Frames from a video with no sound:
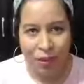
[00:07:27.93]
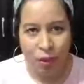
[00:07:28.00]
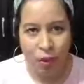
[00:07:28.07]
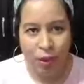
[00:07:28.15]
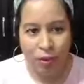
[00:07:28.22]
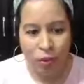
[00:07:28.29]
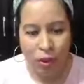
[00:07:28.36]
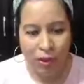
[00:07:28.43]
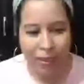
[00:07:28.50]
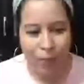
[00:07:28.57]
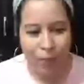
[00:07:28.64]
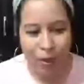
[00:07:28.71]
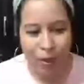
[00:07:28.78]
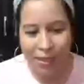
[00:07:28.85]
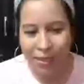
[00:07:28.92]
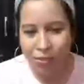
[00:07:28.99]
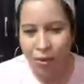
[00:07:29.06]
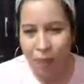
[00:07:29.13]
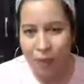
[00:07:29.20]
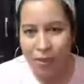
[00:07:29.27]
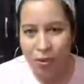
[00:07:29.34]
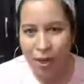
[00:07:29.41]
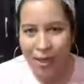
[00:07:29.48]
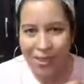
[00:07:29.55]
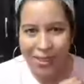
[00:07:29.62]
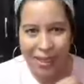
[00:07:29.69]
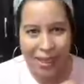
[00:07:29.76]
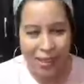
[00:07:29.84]
o que todo el tiempo eres una persona
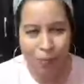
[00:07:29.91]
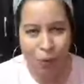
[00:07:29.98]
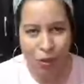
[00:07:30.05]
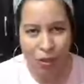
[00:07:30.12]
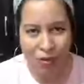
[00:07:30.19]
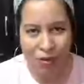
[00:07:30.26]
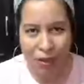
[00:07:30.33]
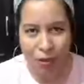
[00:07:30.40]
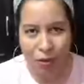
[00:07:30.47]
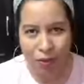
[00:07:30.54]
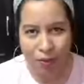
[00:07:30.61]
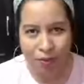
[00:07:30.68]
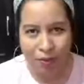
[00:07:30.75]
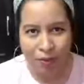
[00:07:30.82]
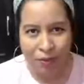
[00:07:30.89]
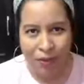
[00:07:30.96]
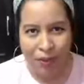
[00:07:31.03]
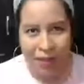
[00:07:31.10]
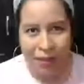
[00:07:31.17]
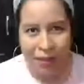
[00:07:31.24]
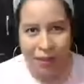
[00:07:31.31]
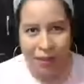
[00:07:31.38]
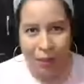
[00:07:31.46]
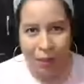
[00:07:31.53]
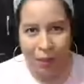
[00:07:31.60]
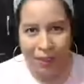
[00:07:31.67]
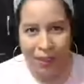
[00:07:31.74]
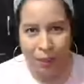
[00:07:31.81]
que está disponible, no.
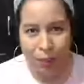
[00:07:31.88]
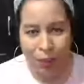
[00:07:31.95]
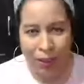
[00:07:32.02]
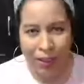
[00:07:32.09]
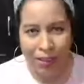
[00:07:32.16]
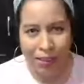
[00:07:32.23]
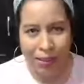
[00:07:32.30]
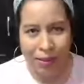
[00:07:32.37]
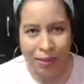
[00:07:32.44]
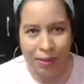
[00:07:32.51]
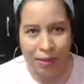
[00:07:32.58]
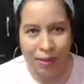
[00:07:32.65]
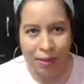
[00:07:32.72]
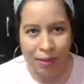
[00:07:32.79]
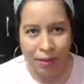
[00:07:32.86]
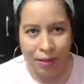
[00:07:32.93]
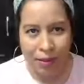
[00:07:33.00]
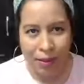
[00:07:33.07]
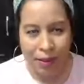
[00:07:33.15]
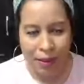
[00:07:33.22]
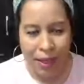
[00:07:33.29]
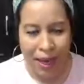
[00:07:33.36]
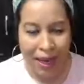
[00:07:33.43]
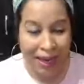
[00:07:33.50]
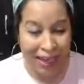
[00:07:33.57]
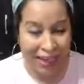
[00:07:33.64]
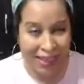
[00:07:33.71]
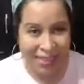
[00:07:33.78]
Simplemente puedes
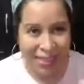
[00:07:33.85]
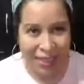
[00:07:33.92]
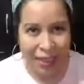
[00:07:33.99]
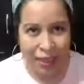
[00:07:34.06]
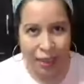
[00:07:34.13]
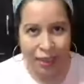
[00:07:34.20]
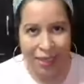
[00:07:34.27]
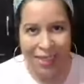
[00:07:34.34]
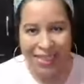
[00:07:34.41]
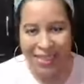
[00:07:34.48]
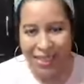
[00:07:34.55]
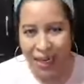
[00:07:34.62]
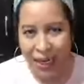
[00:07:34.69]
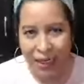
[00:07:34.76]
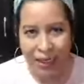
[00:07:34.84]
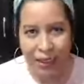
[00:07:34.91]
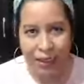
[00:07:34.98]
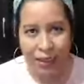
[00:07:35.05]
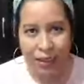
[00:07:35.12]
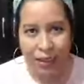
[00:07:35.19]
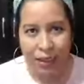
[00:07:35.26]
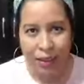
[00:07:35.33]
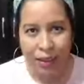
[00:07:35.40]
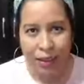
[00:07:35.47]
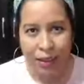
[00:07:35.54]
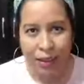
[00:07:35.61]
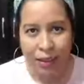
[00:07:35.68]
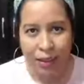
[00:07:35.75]
agradecer y estar ahí
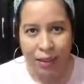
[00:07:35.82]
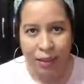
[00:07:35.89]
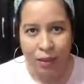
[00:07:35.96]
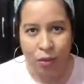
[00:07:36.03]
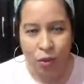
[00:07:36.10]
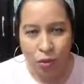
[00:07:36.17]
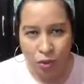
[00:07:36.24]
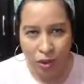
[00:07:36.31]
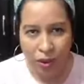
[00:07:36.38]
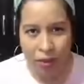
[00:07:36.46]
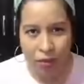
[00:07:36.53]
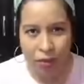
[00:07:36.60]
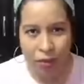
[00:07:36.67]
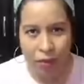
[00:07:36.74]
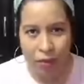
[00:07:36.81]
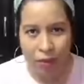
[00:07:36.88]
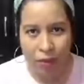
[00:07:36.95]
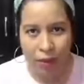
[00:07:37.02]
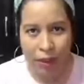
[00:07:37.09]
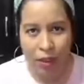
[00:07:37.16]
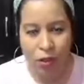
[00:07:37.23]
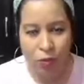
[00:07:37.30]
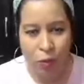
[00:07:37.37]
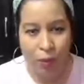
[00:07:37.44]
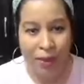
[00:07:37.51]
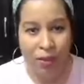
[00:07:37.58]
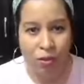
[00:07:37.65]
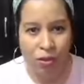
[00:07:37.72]
contigo en los
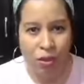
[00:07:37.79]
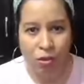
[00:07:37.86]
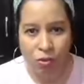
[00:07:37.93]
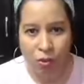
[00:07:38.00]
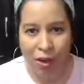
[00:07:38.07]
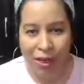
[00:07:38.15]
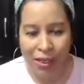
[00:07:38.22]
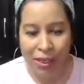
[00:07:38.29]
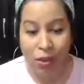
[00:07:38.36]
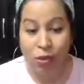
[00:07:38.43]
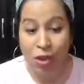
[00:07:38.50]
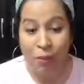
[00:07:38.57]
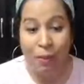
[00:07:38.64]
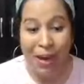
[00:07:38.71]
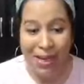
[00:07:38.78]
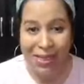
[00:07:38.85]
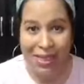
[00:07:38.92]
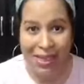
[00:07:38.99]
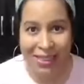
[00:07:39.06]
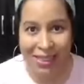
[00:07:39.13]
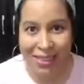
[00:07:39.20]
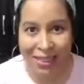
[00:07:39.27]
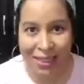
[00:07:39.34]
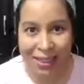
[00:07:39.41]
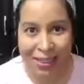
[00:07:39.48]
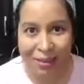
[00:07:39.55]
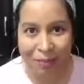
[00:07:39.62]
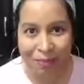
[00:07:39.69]
momentos en los cuales en los que más te
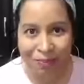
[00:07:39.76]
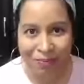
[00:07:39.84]
necesitas.